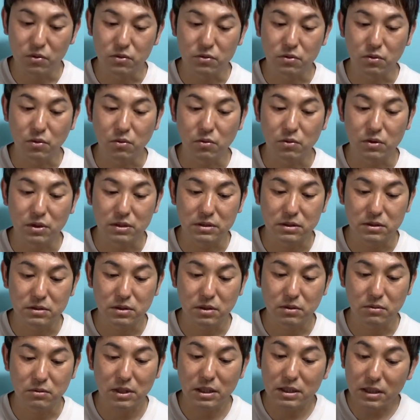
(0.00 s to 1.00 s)
いうところなんです
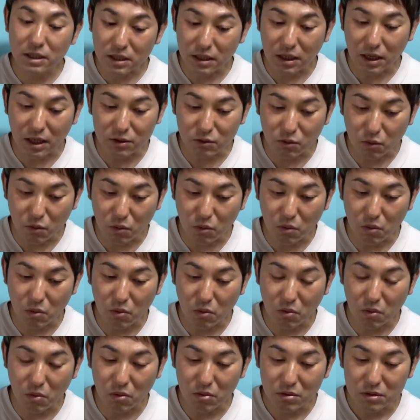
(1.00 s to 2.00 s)
けどただあ
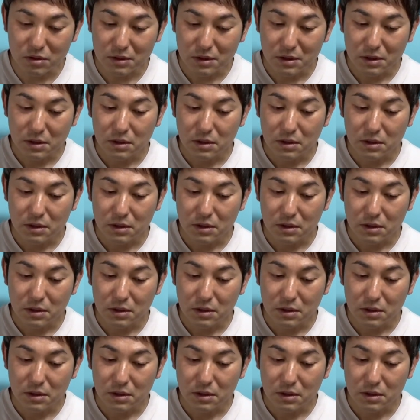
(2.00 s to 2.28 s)
の